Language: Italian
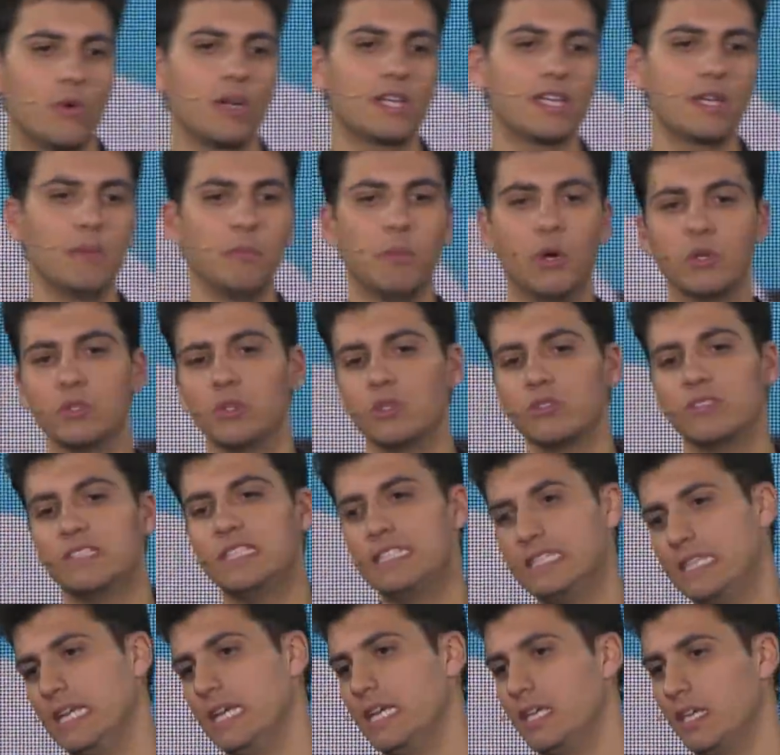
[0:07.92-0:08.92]
in qualche modo
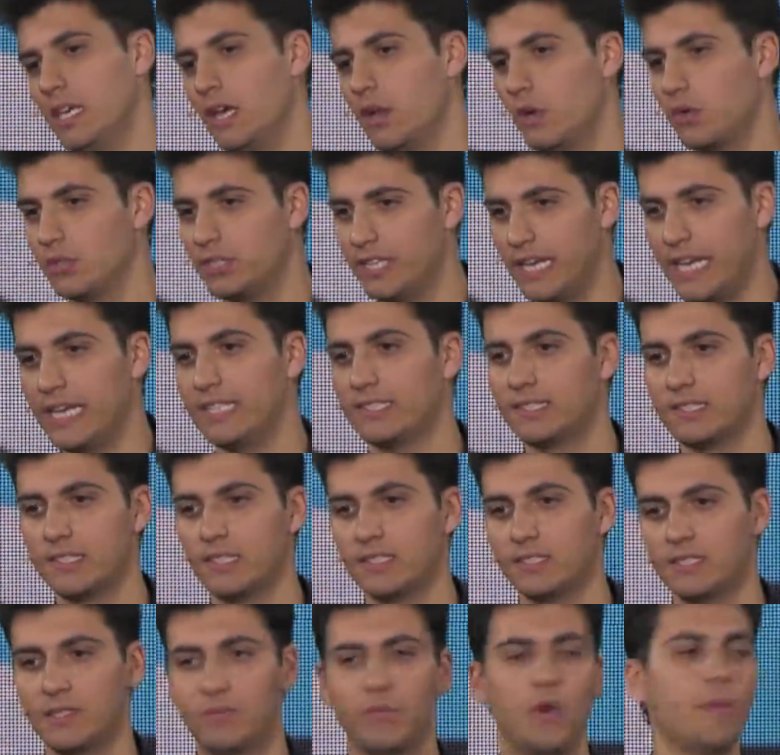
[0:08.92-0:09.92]
ti segna, no? ti
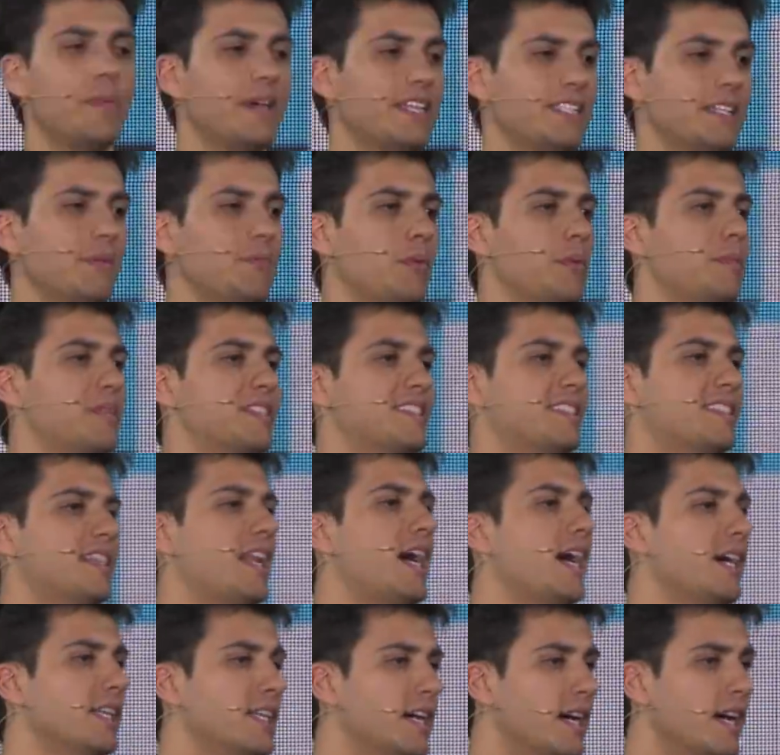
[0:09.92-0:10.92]
resta. Se voi, per esempio, per
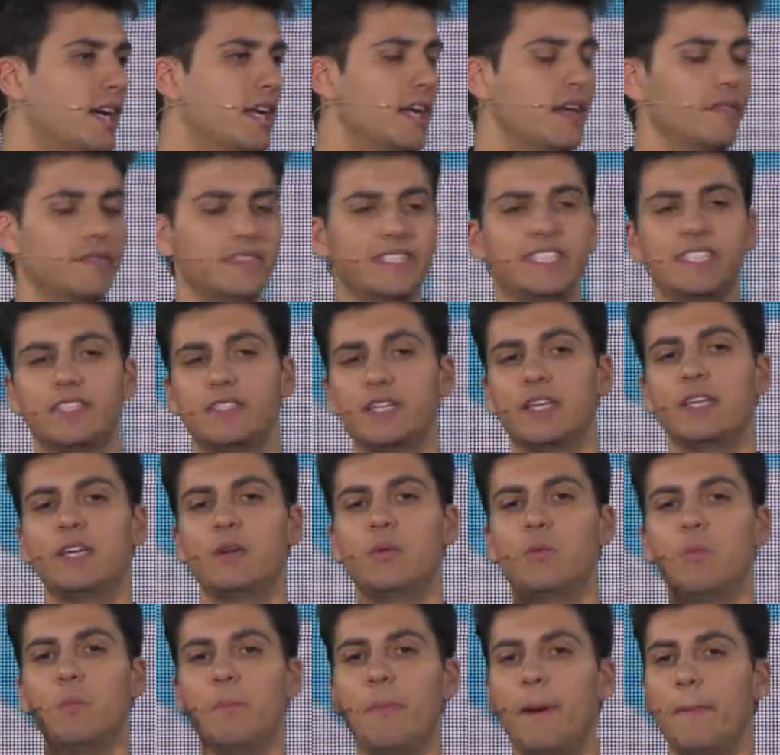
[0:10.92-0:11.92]
strada
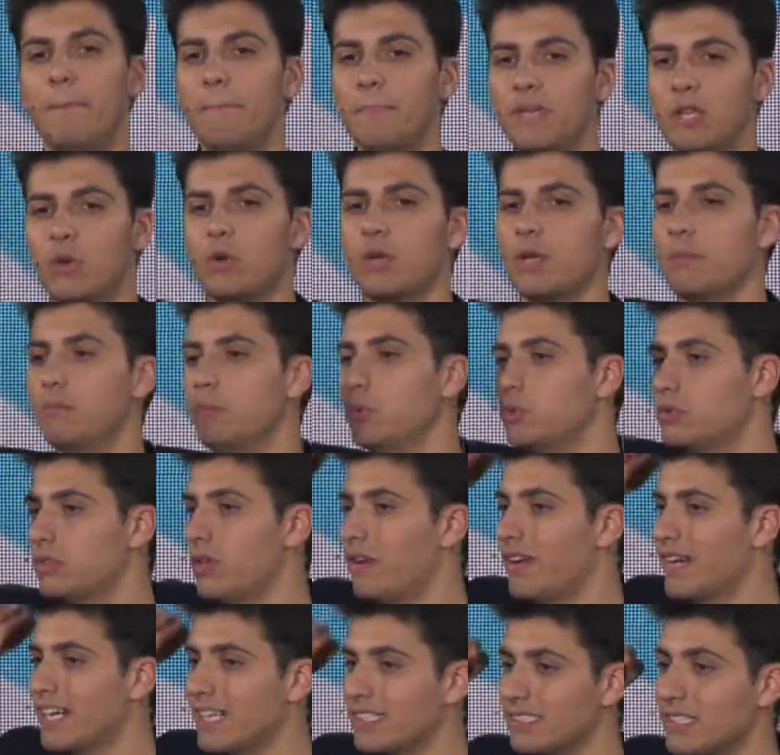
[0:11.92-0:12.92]
vedete un bambino che
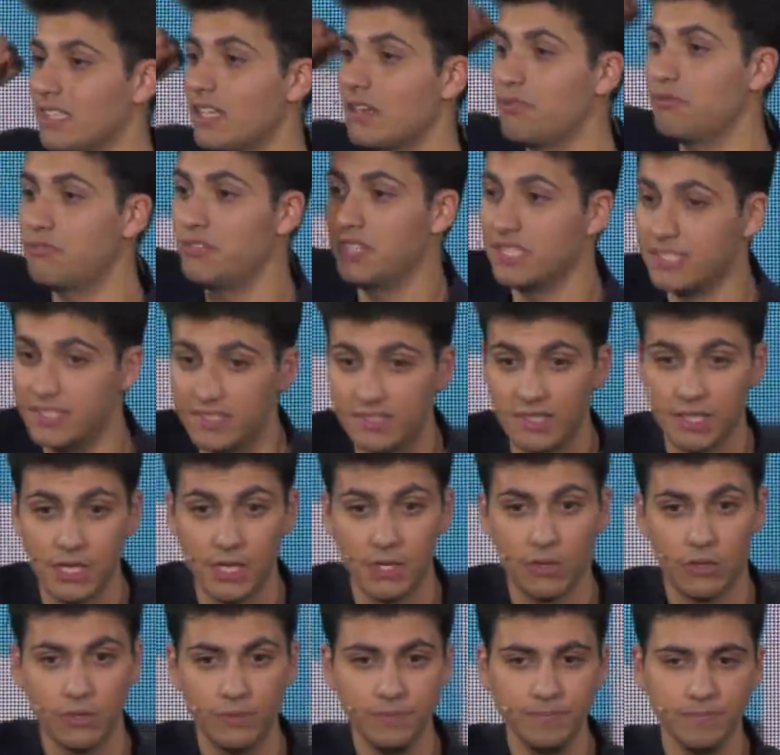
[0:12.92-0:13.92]
butta una carta dal
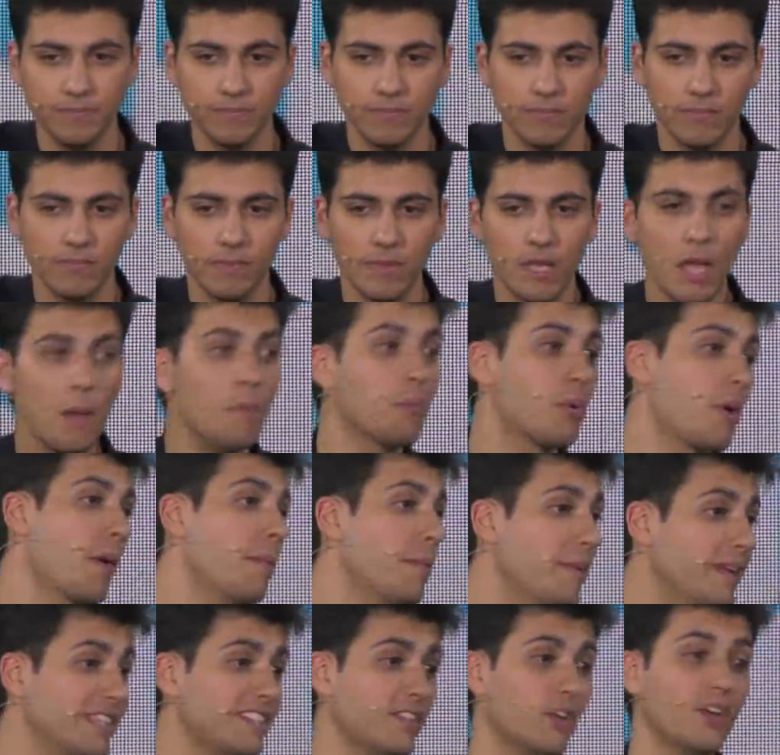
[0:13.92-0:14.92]
finestrino,
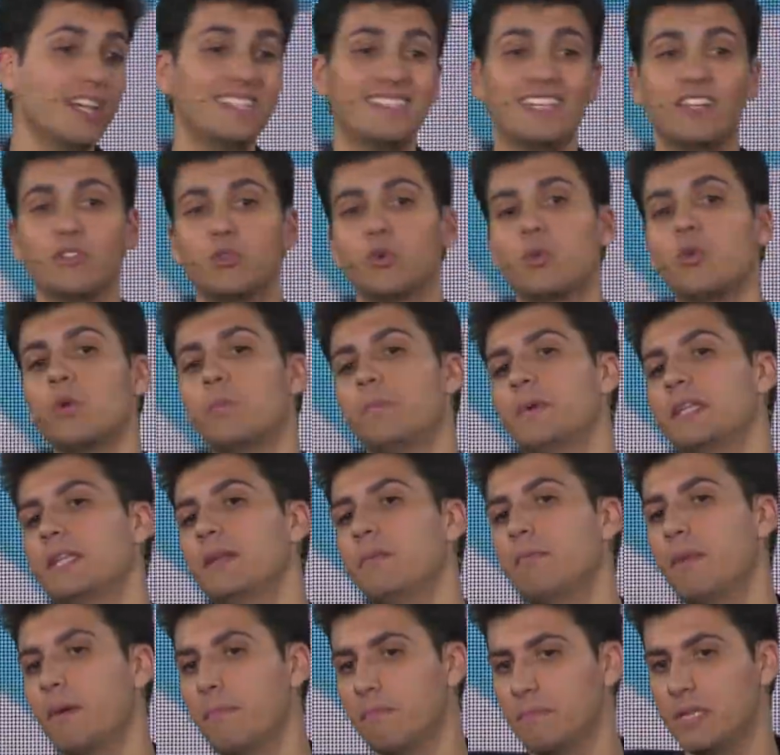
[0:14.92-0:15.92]
probabilmente non è tanto colpa
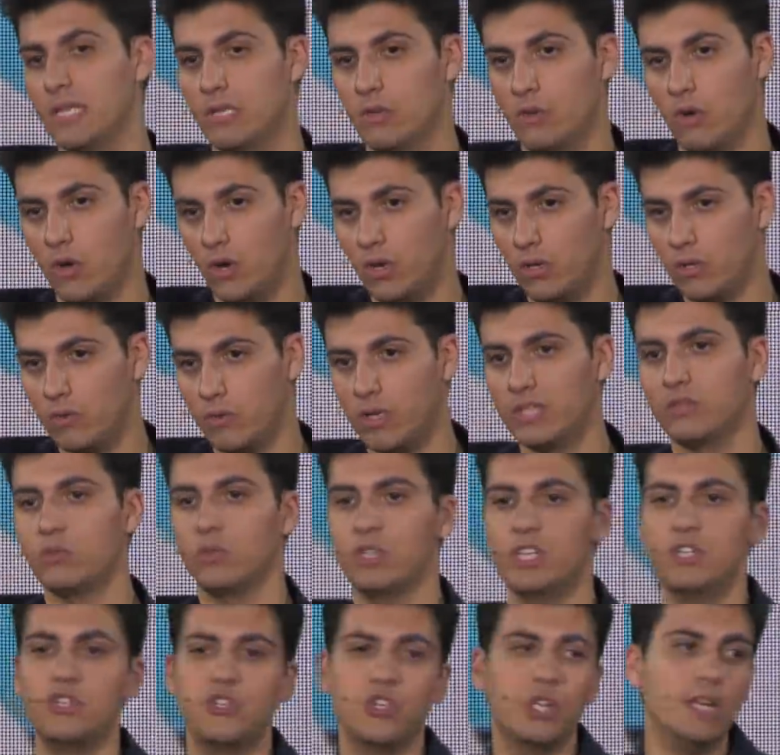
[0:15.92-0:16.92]
del bambino, no?
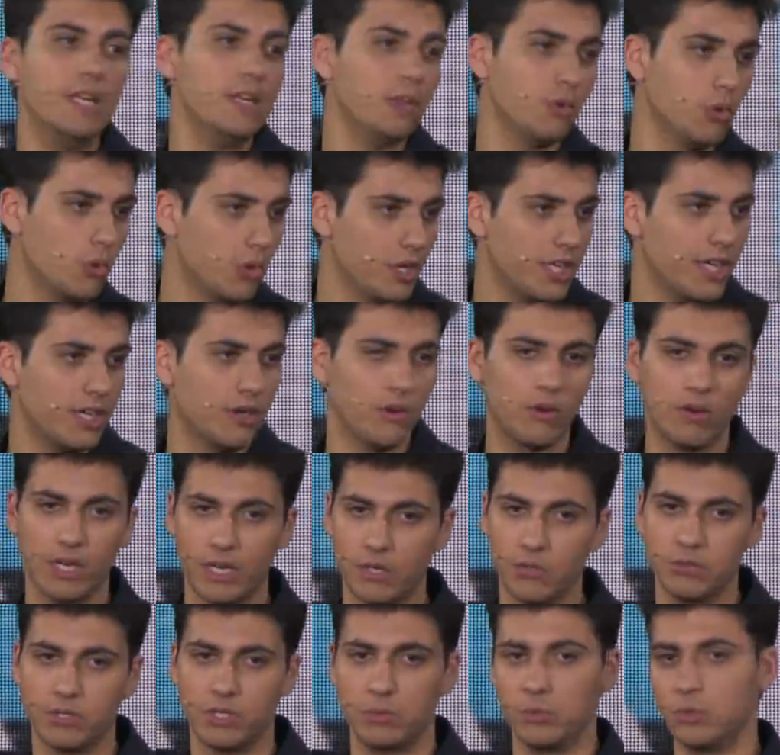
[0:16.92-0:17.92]
quanto dei genitori che non
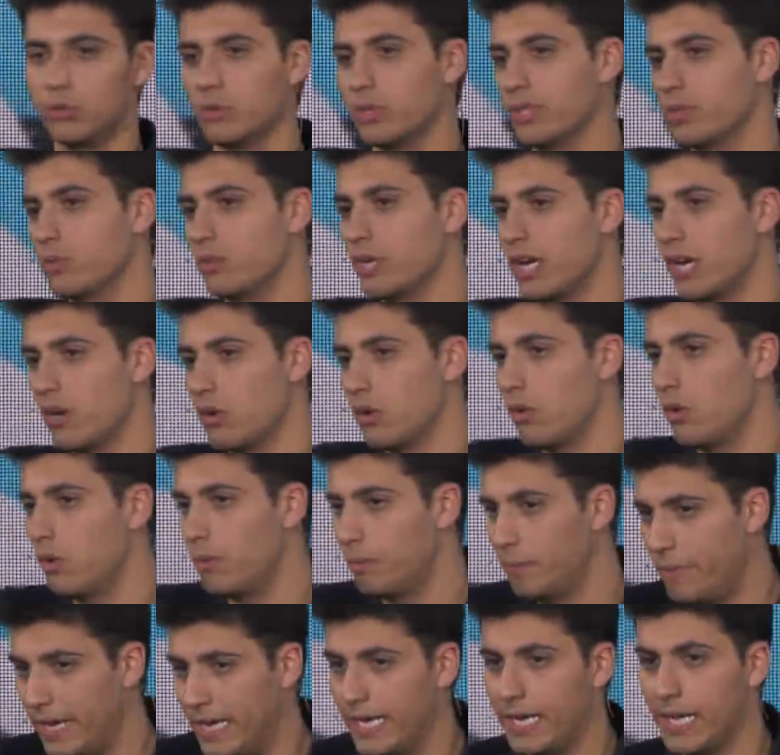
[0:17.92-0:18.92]
hanno saputo
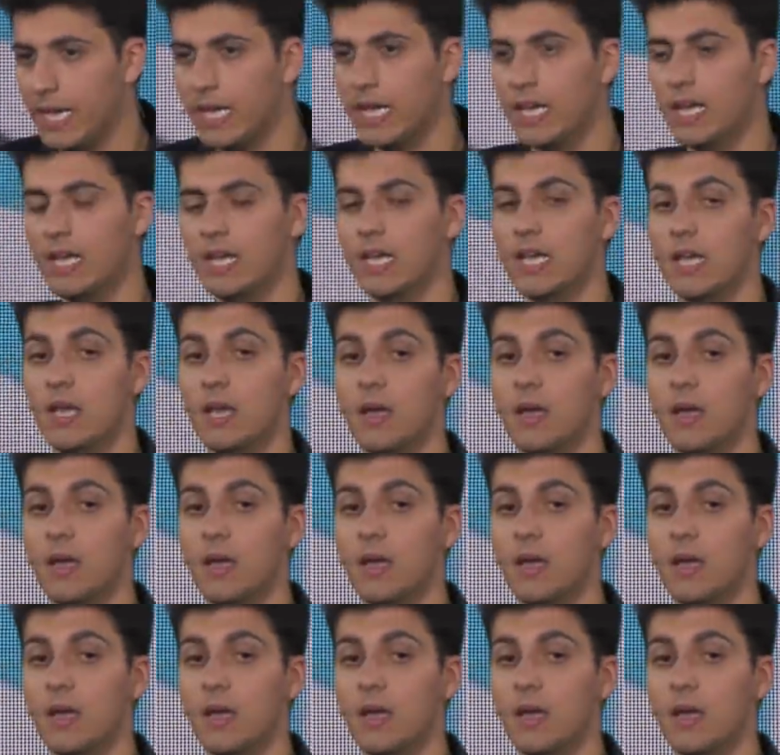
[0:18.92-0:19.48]
educarlo bene.